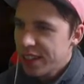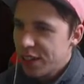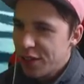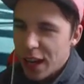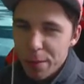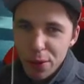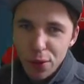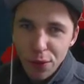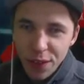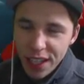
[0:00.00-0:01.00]
Und wir haben noch
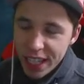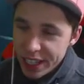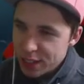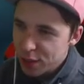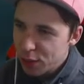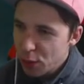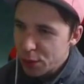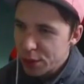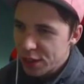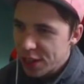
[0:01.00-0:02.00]
so viele Kisten vor
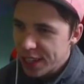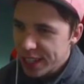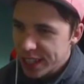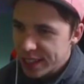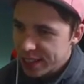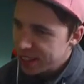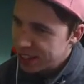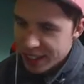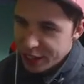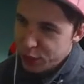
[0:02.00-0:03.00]
uns, Leute. Das
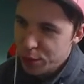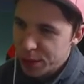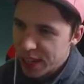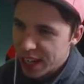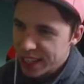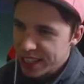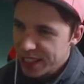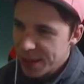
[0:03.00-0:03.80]
ist übel krass.